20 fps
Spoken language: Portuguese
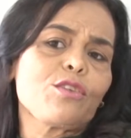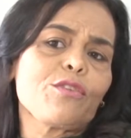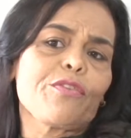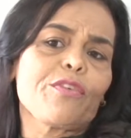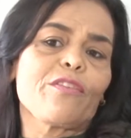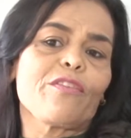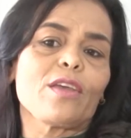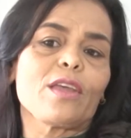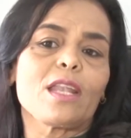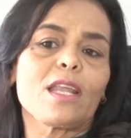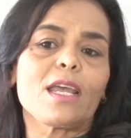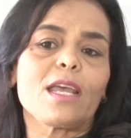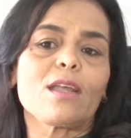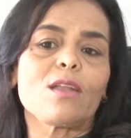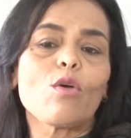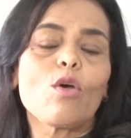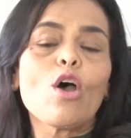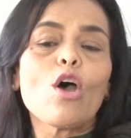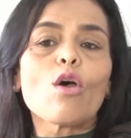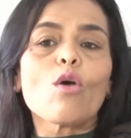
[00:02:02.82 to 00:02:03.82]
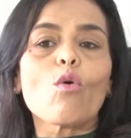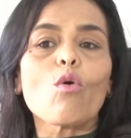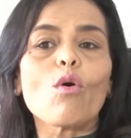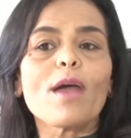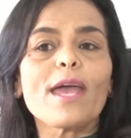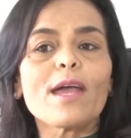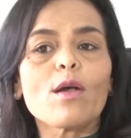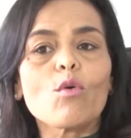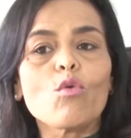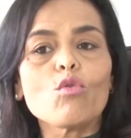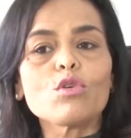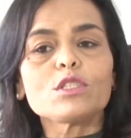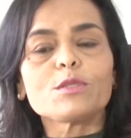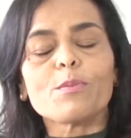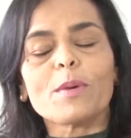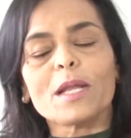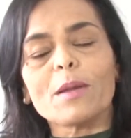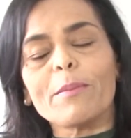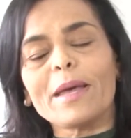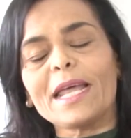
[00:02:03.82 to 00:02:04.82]
de fevereiro com recurso
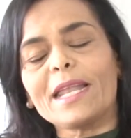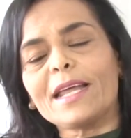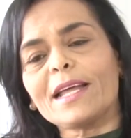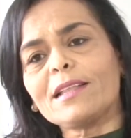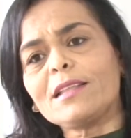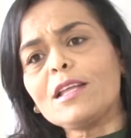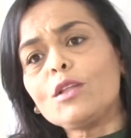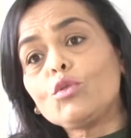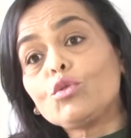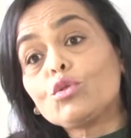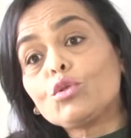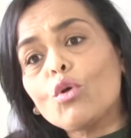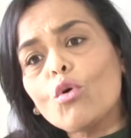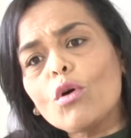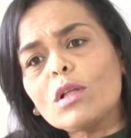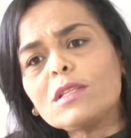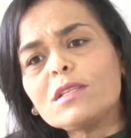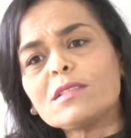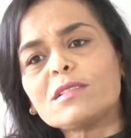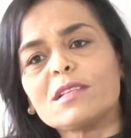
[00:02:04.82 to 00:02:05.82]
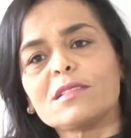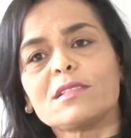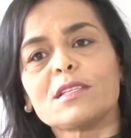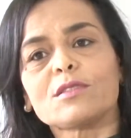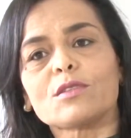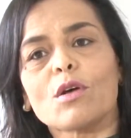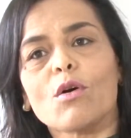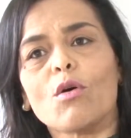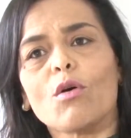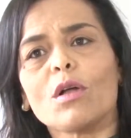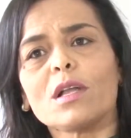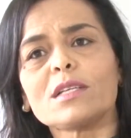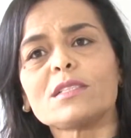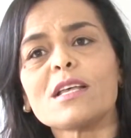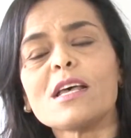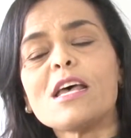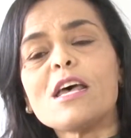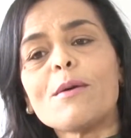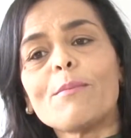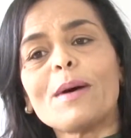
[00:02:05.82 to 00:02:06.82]
para merenda em todas as escolas,
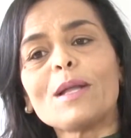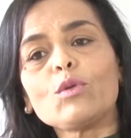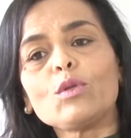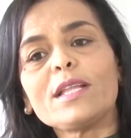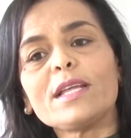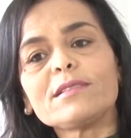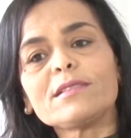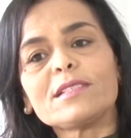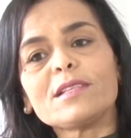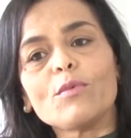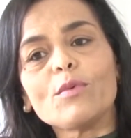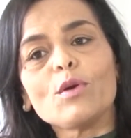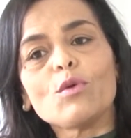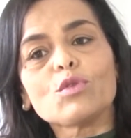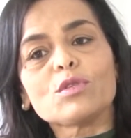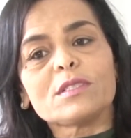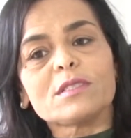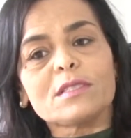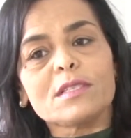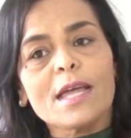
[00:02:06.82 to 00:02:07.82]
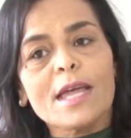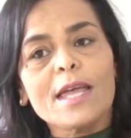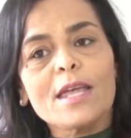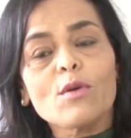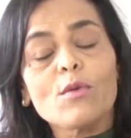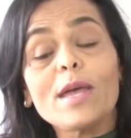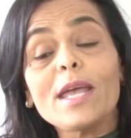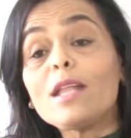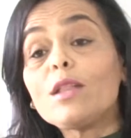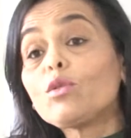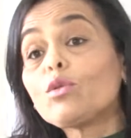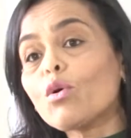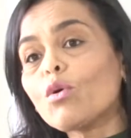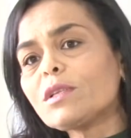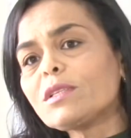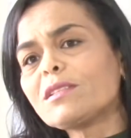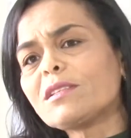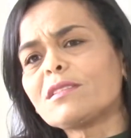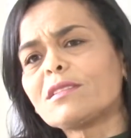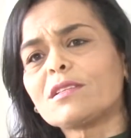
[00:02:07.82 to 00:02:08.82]
manutenção e custeio em
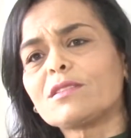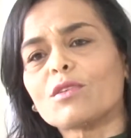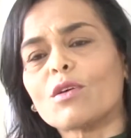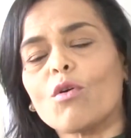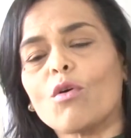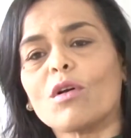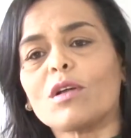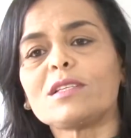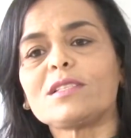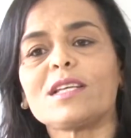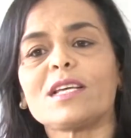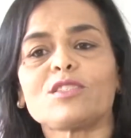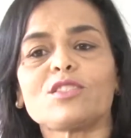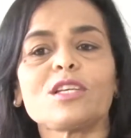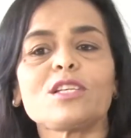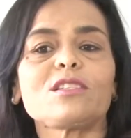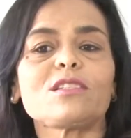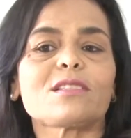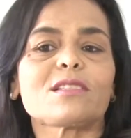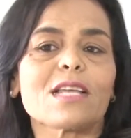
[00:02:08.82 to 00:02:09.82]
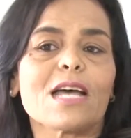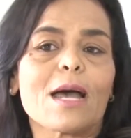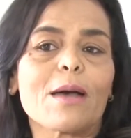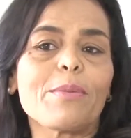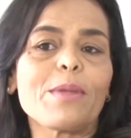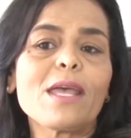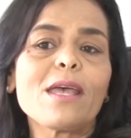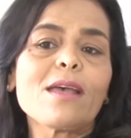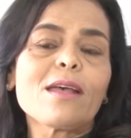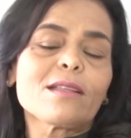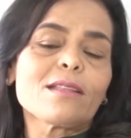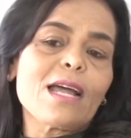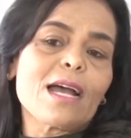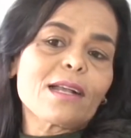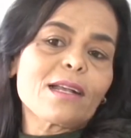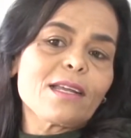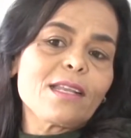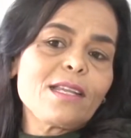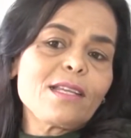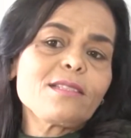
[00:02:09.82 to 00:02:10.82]
todas as escolas, e a gente sabe da
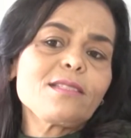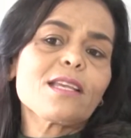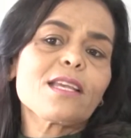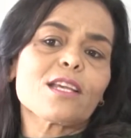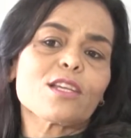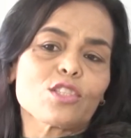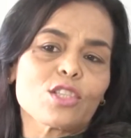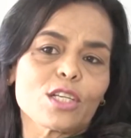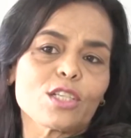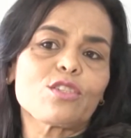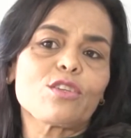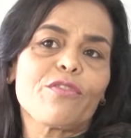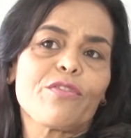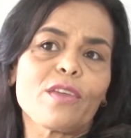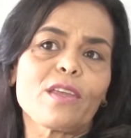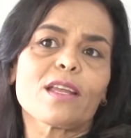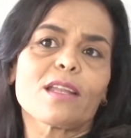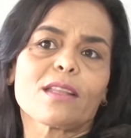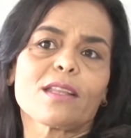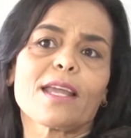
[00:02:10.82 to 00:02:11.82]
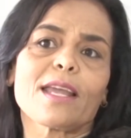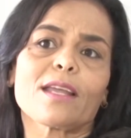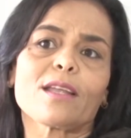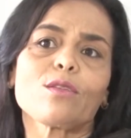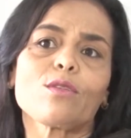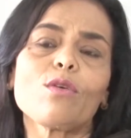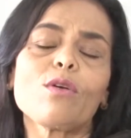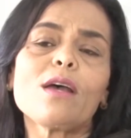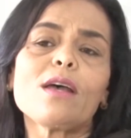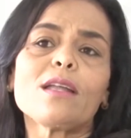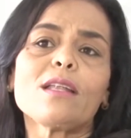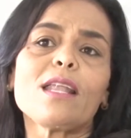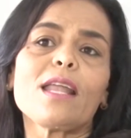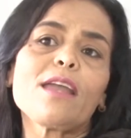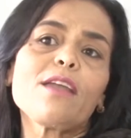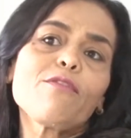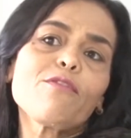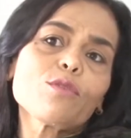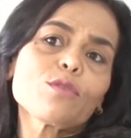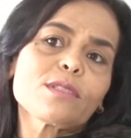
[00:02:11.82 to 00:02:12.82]
crise que a gente vinha tendo
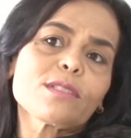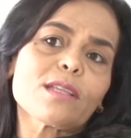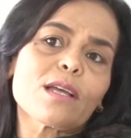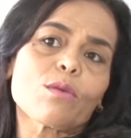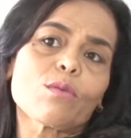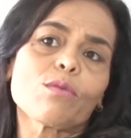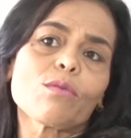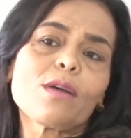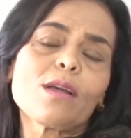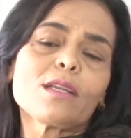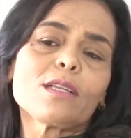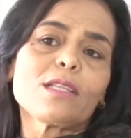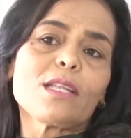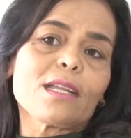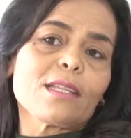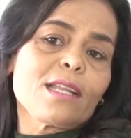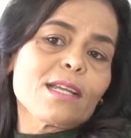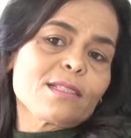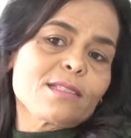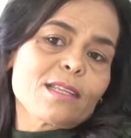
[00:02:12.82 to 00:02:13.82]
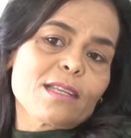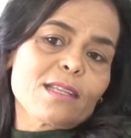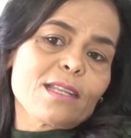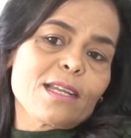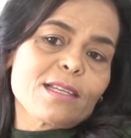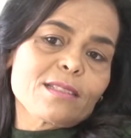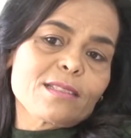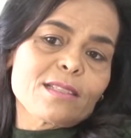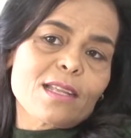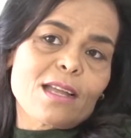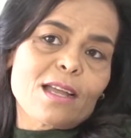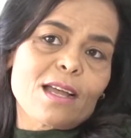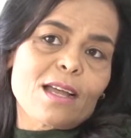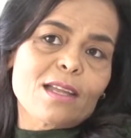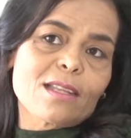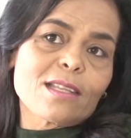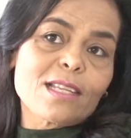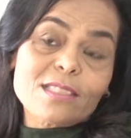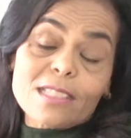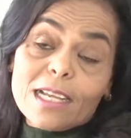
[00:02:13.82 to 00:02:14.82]
né, em função de, dessa,
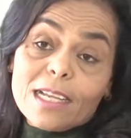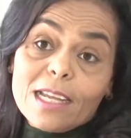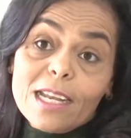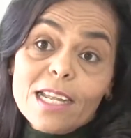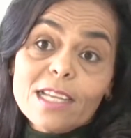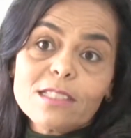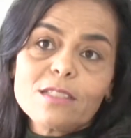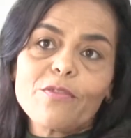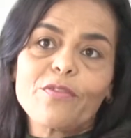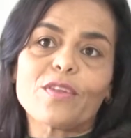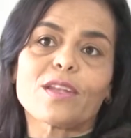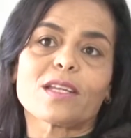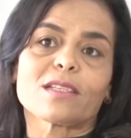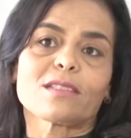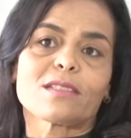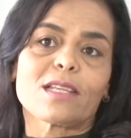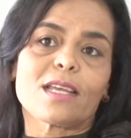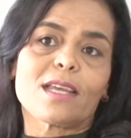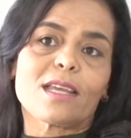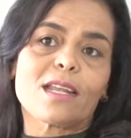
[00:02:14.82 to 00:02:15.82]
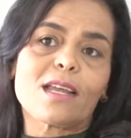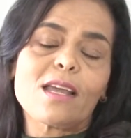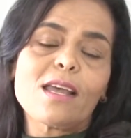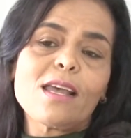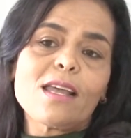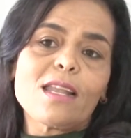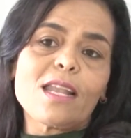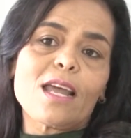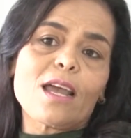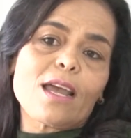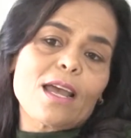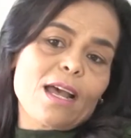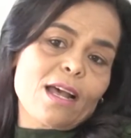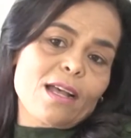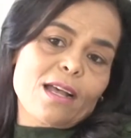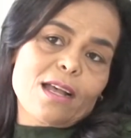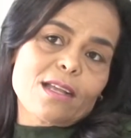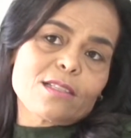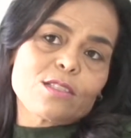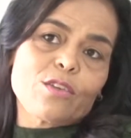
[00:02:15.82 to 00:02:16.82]
dessa, dessa crise financeira, né,
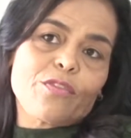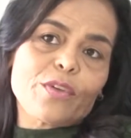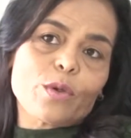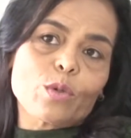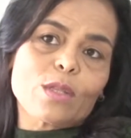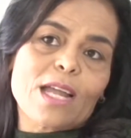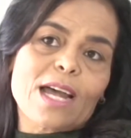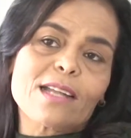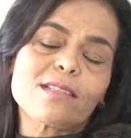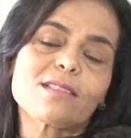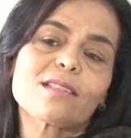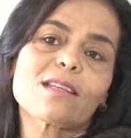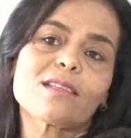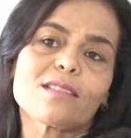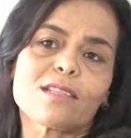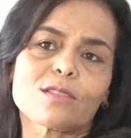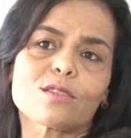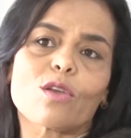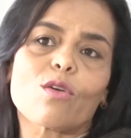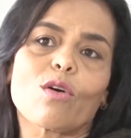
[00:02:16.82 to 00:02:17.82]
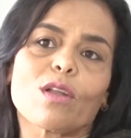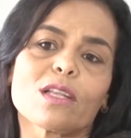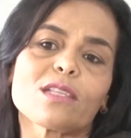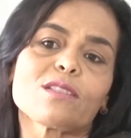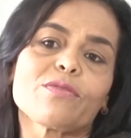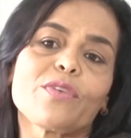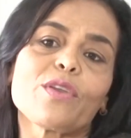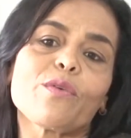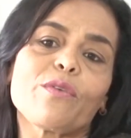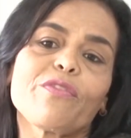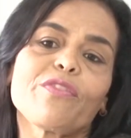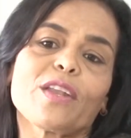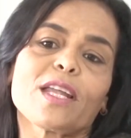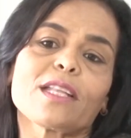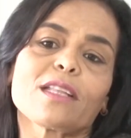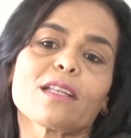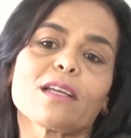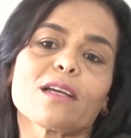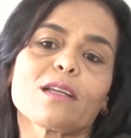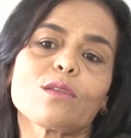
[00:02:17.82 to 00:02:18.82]
as dificuldades que as escolas vinham
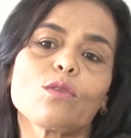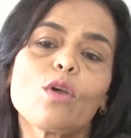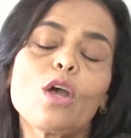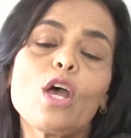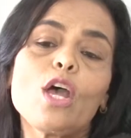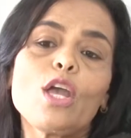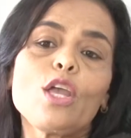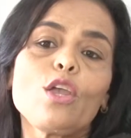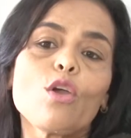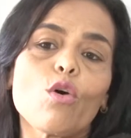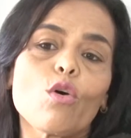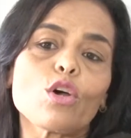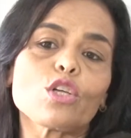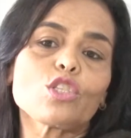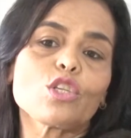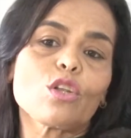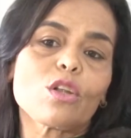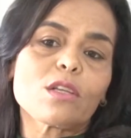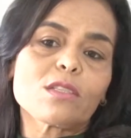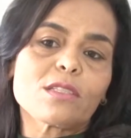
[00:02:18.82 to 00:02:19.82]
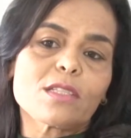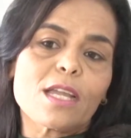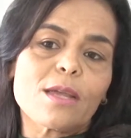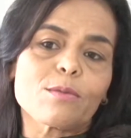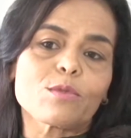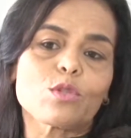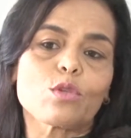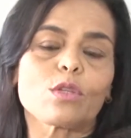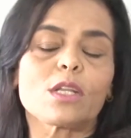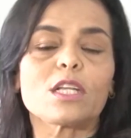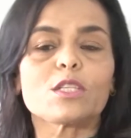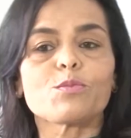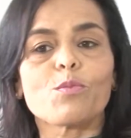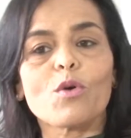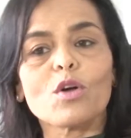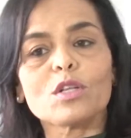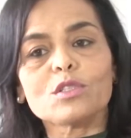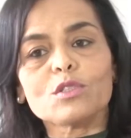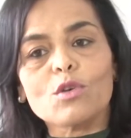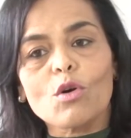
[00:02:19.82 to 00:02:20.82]
enfrentando, e hoje nós temos o
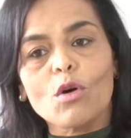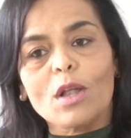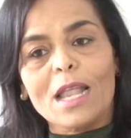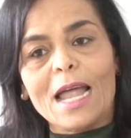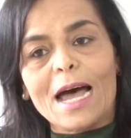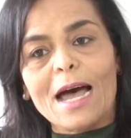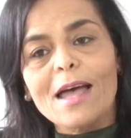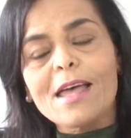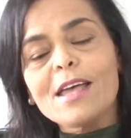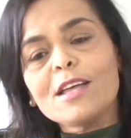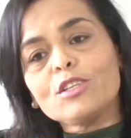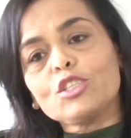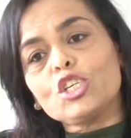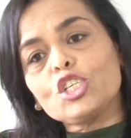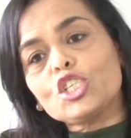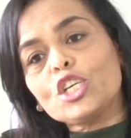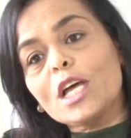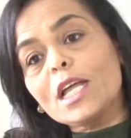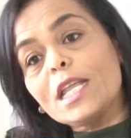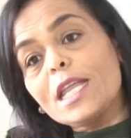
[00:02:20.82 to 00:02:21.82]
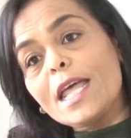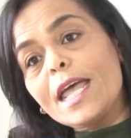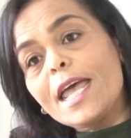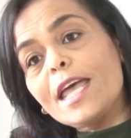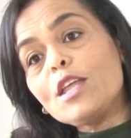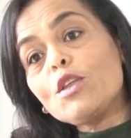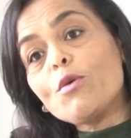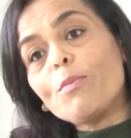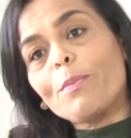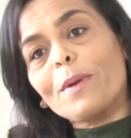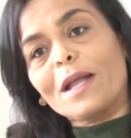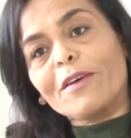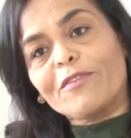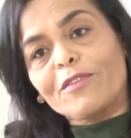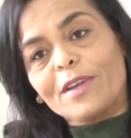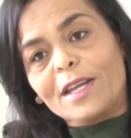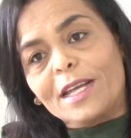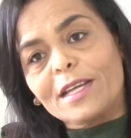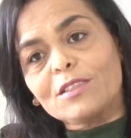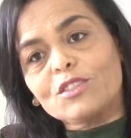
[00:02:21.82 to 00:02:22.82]
transporte escolar de janeiro para
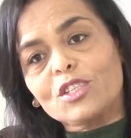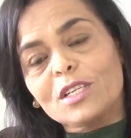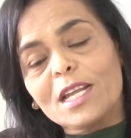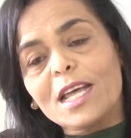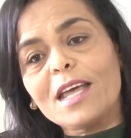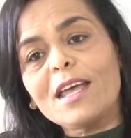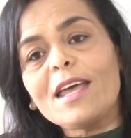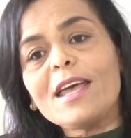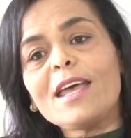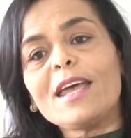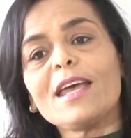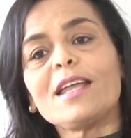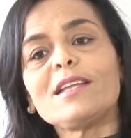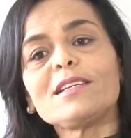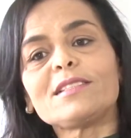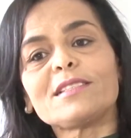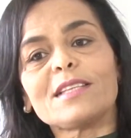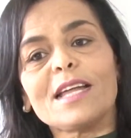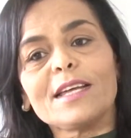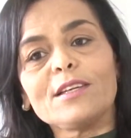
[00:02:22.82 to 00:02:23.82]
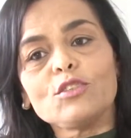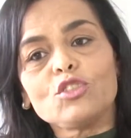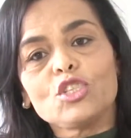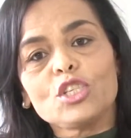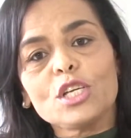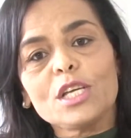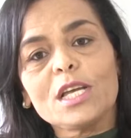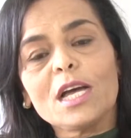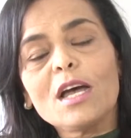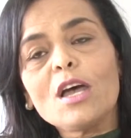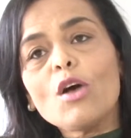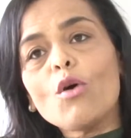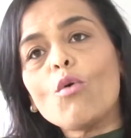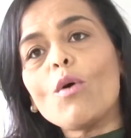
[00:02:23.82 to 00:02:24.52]
frente, né? Ele está em dia.